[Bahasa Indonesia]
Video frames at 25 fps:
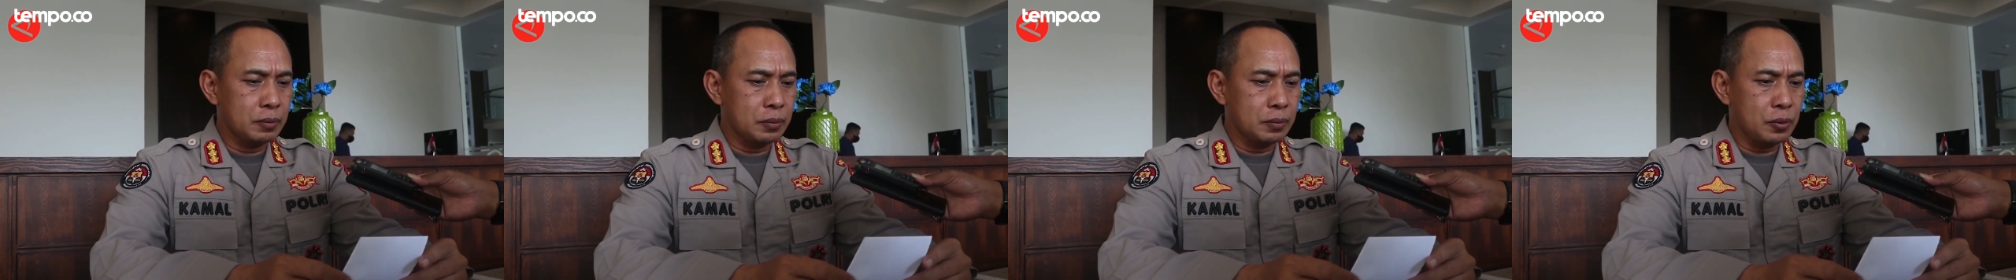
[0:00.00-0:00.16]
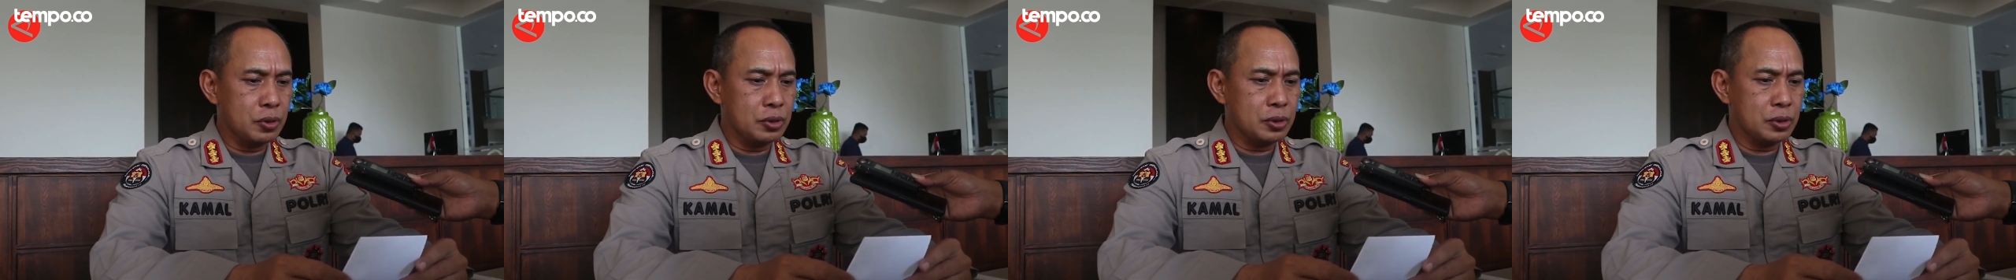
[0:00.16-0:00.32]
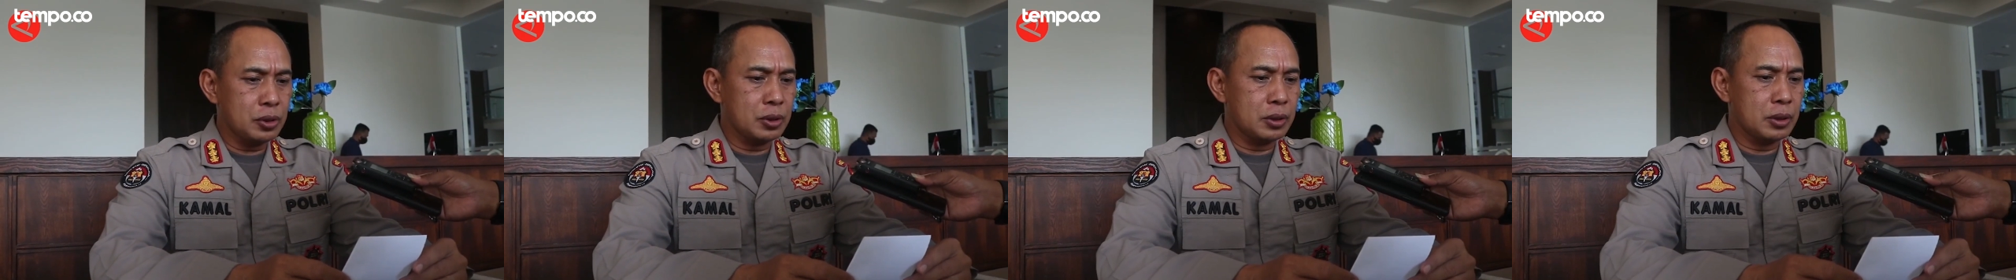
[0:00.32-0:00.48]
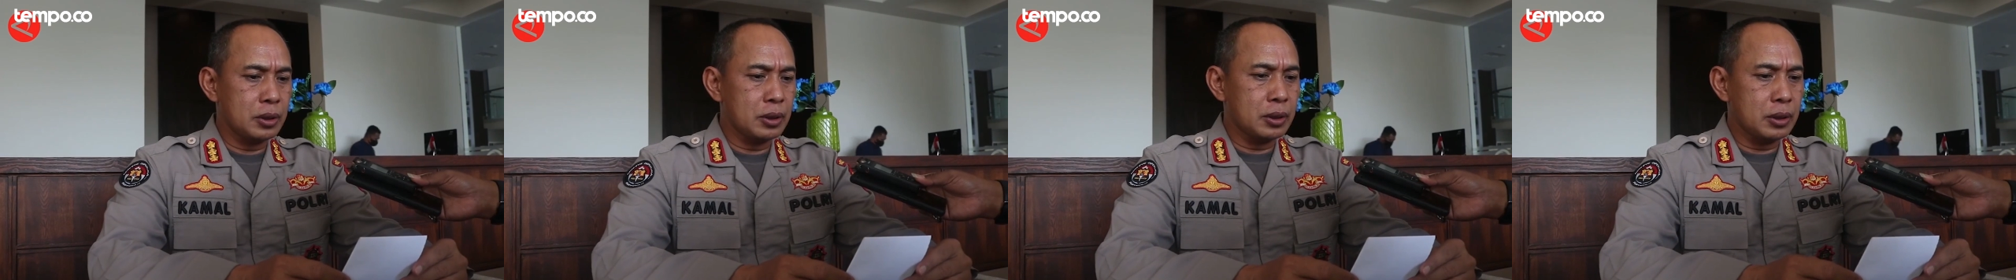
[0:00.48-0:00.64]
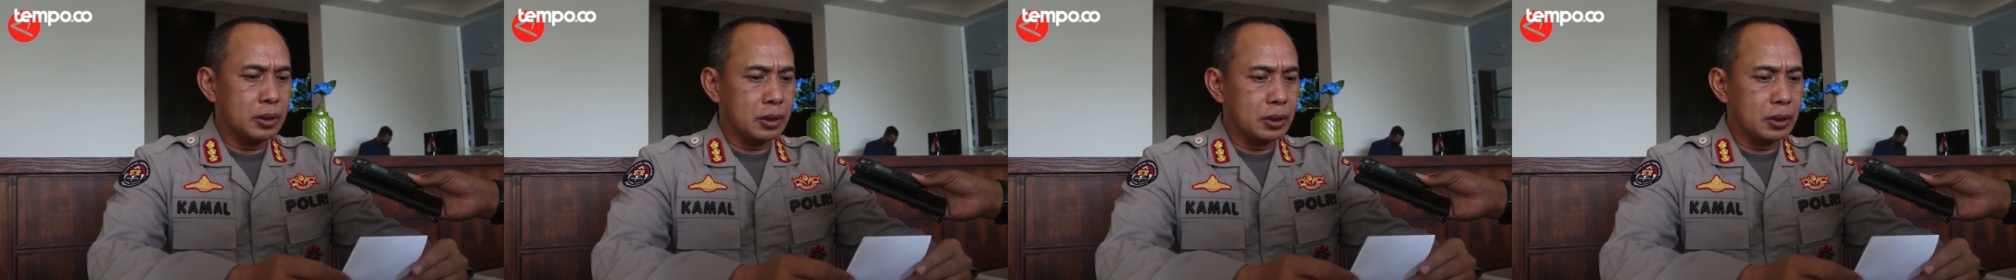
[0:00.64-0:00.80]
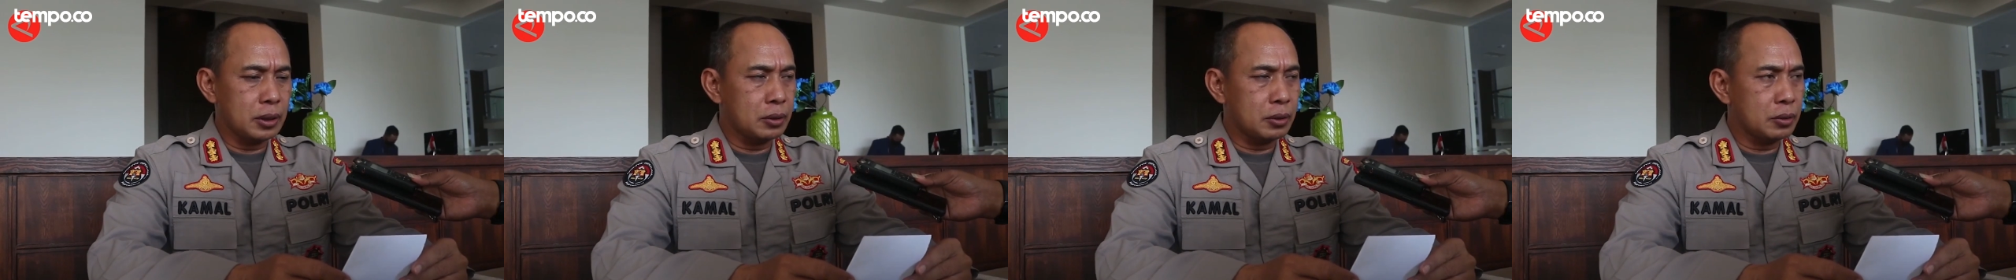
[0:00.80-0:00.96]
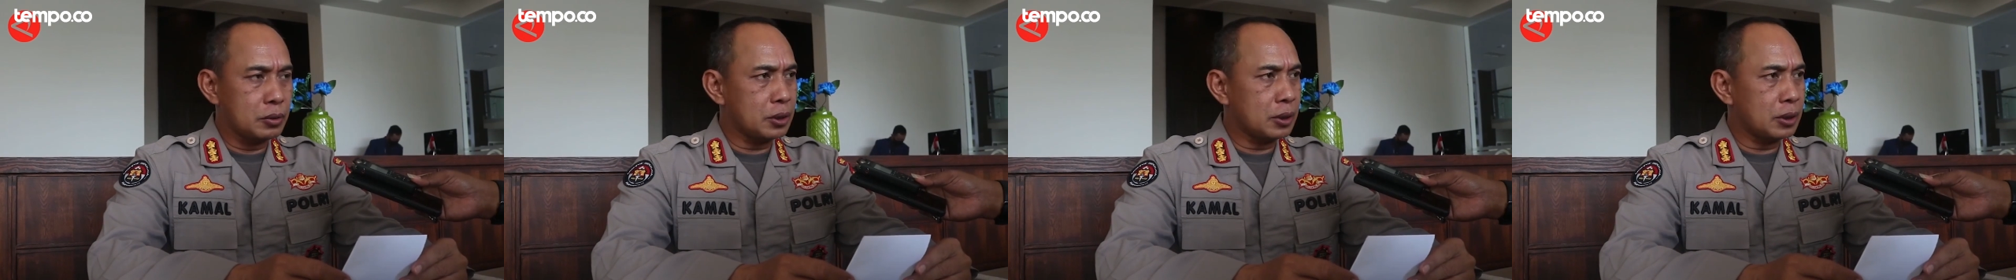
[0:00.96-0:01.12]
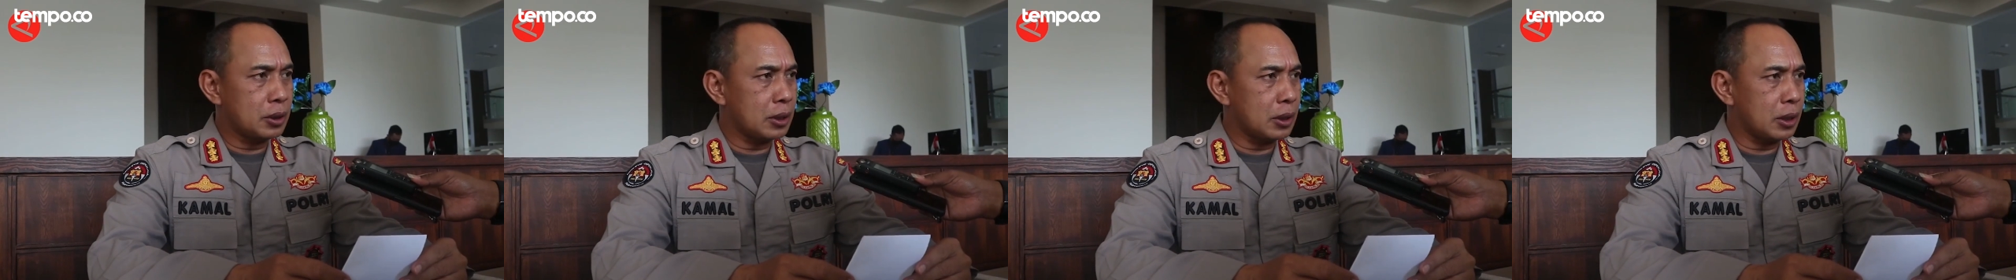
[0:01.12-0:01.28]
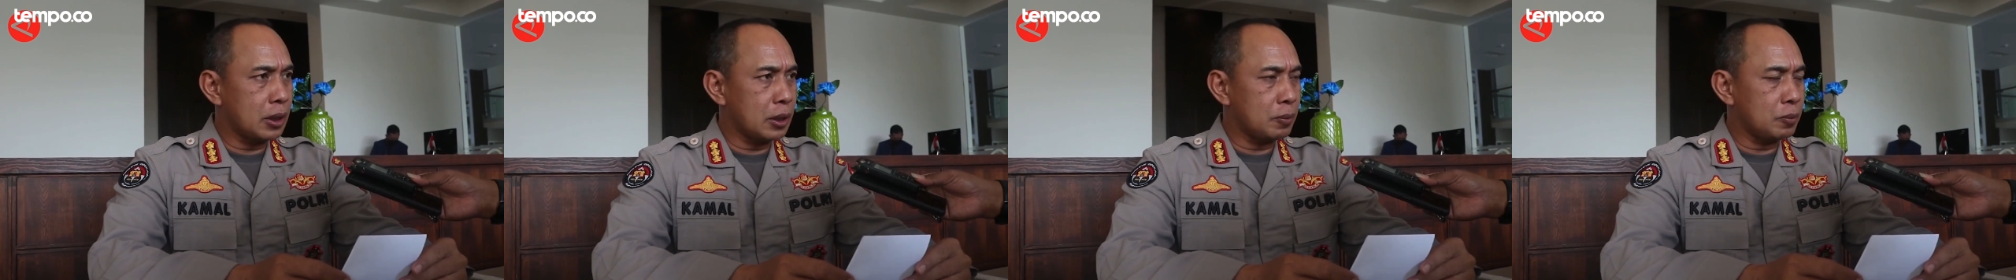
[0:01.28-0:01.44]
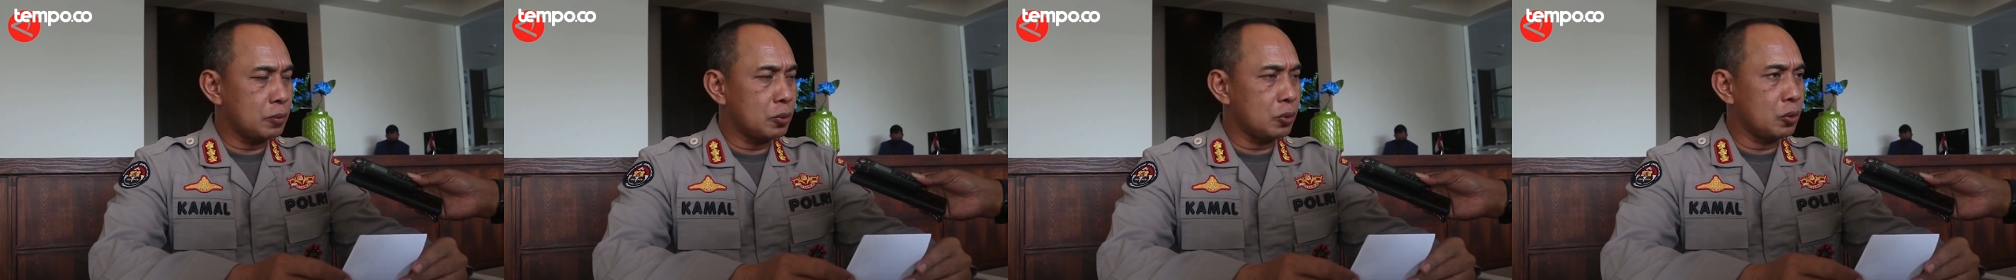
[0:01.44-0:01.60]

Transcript: pos itu sekitar